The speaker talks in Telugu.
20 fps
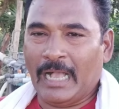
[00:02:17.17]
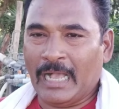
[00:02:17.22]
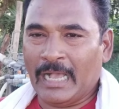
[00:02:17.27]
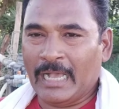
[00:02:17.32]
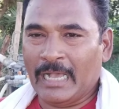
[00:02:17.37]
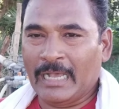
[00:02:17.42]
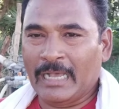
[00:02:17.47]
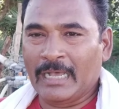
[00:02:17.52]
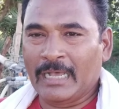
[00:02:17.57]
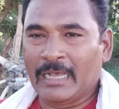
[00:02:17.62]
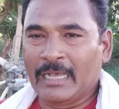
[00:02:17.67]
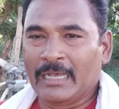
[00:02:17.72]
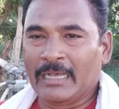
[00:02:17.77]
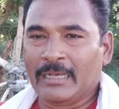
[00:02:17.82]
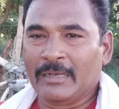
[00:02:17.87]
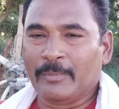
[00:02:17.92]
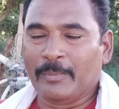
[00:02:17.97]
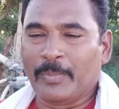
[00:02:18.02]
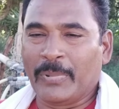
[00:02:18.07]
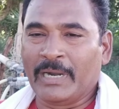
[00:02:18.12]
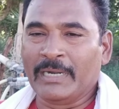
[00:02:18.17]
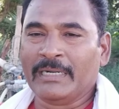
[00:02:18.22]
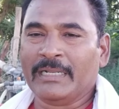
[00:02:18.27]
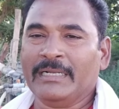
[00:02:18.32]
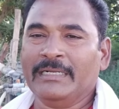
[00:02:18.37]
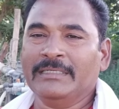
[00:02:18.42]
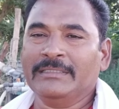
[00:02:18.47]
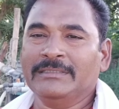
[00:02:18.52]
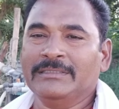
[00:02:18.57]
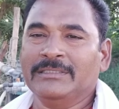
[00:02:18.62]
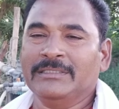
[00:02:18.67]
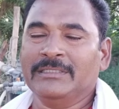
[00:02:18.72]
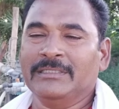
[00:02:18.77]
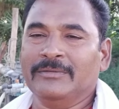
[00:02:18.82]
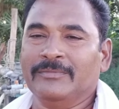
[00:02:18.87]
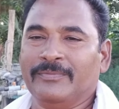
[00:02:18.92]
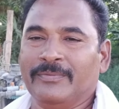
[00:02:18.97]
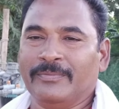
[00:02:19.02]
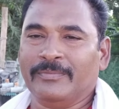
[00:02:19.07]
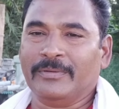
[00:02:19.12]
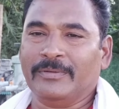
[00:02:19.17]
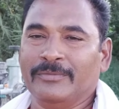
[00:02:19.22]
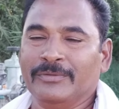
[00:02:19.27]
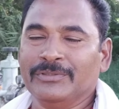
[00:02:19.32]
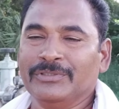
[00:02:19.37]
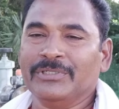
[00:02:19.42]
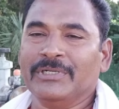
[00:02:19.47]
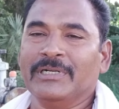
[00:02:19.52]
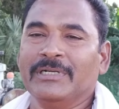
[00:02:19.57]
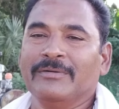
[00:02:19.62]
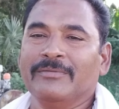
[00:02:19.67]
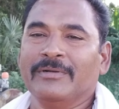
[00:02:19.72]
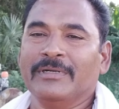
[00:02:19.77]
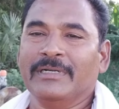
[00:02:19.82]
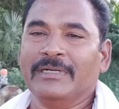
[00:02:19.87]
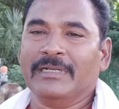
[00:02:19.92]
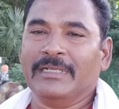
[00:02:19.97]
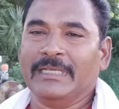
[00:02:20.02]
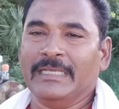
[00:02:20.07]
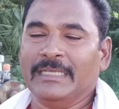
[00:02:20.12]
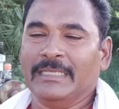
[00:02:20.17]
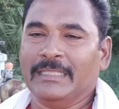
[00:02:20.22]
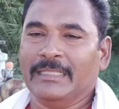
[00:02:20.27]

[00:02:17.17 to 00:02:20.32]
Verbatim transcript: ఆ పంట నుంచి వచ్చినటువంటి